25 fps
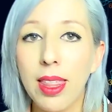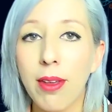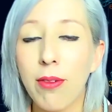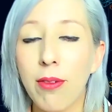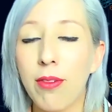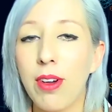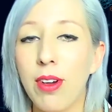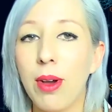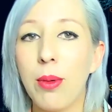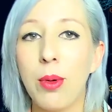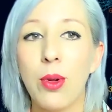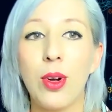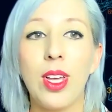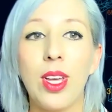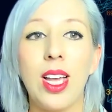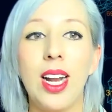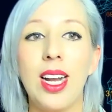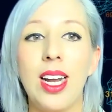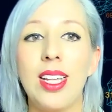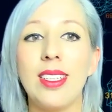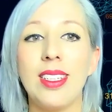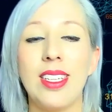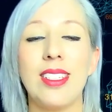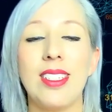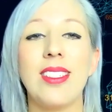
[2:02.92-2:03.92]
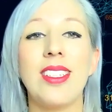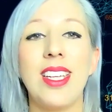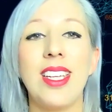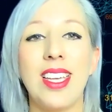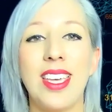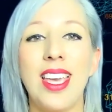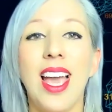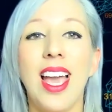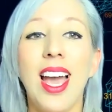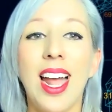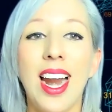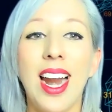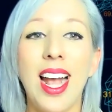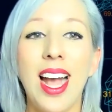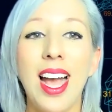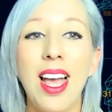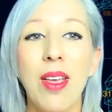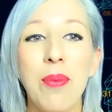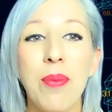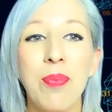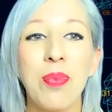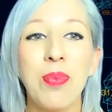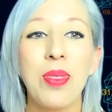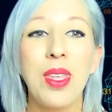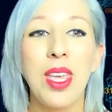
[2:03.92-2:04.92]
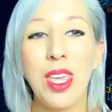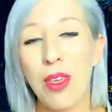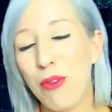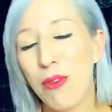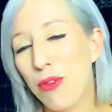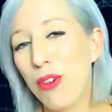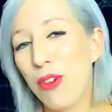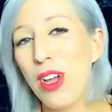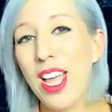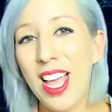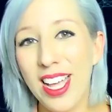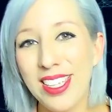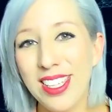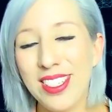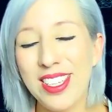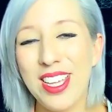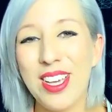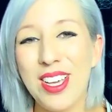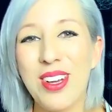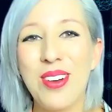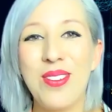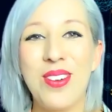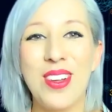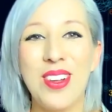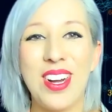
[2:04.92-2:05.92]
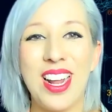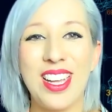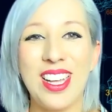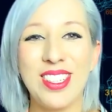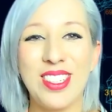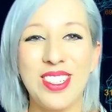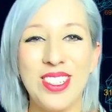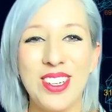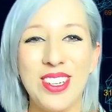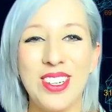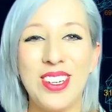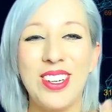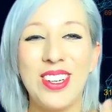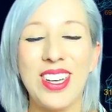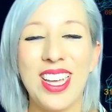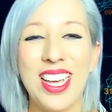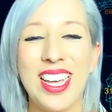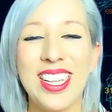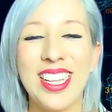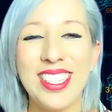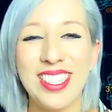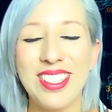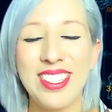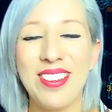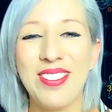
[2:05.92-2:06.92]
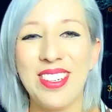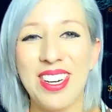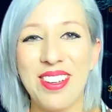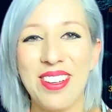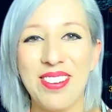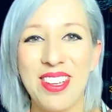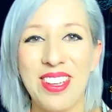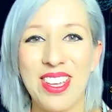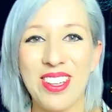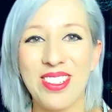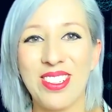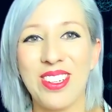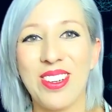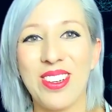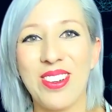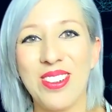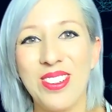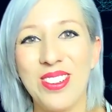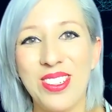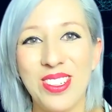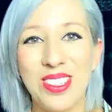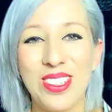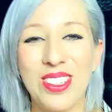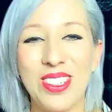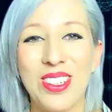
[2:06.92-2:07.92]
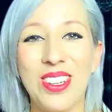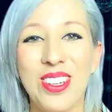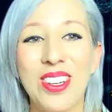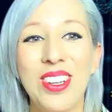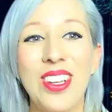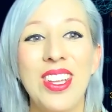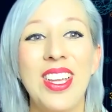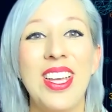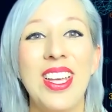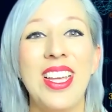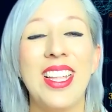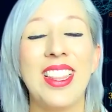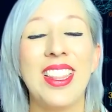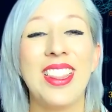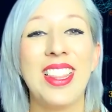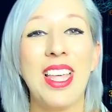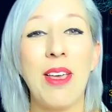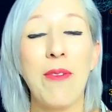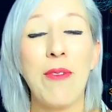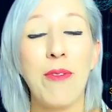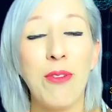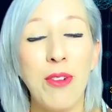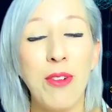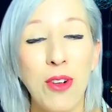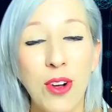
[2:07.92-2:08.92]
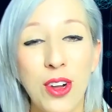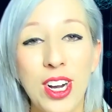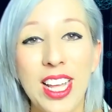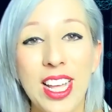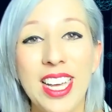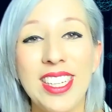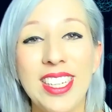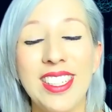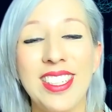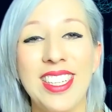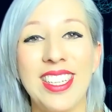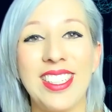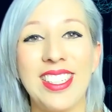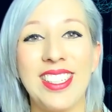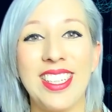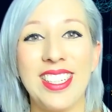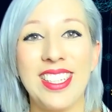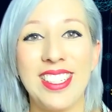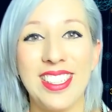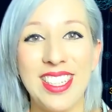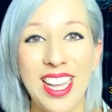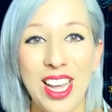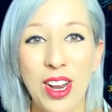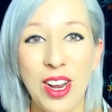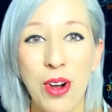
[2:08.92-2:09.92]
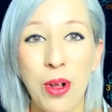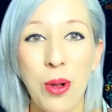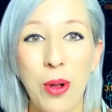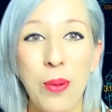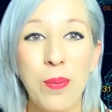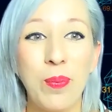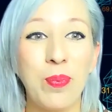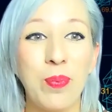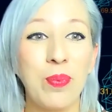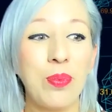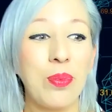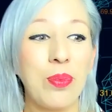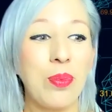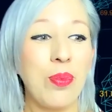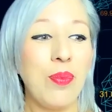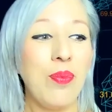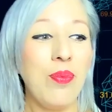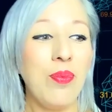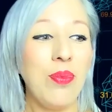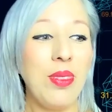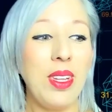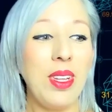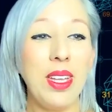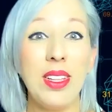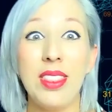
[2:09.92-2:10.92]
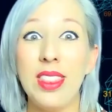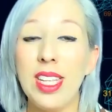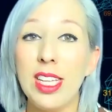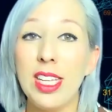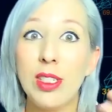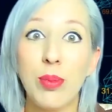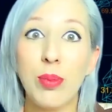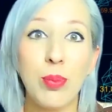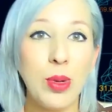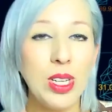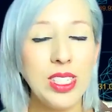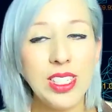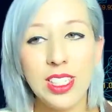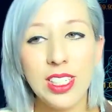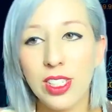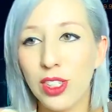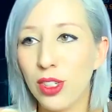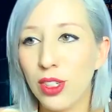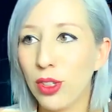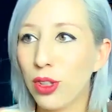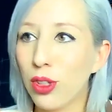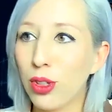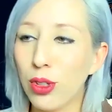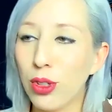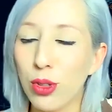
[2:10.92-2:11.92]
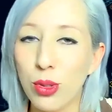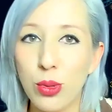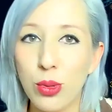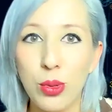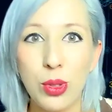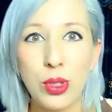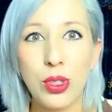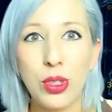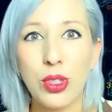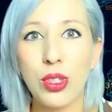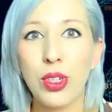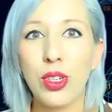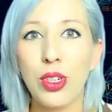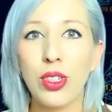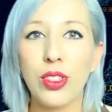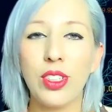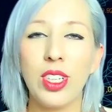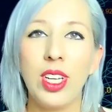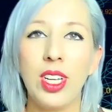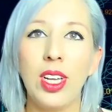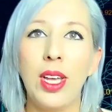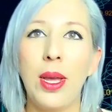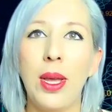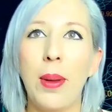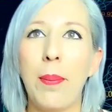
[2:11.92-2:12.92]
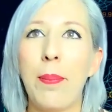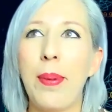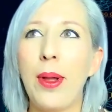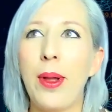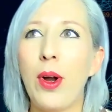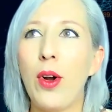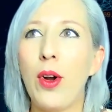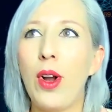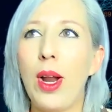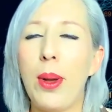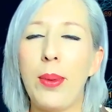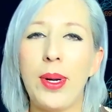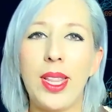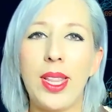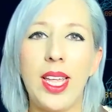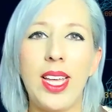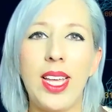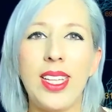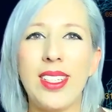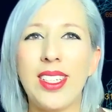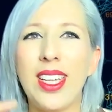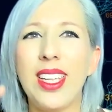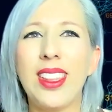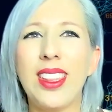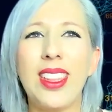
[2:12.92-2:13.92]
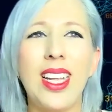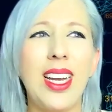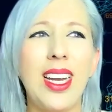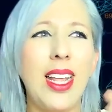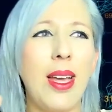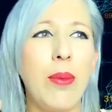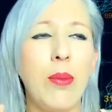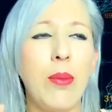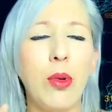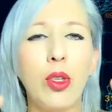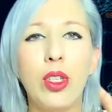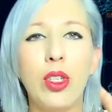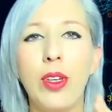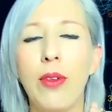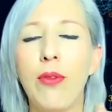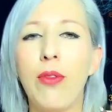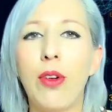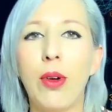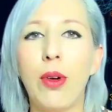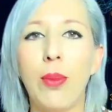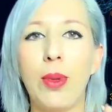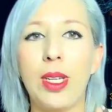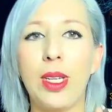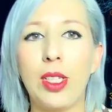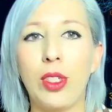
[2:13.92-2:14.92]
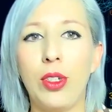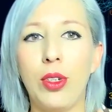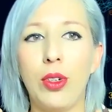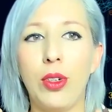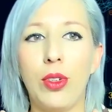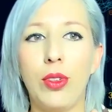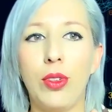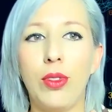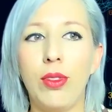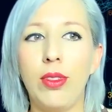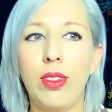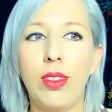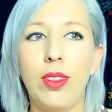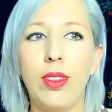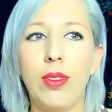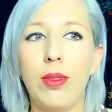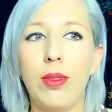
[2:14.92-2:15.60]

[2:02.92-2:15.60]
de favor que les enseñara y fue así como nació este maravilloso curso de Forex desde cero. Después hice otros cursos, pero la verdad es que tenía mucha información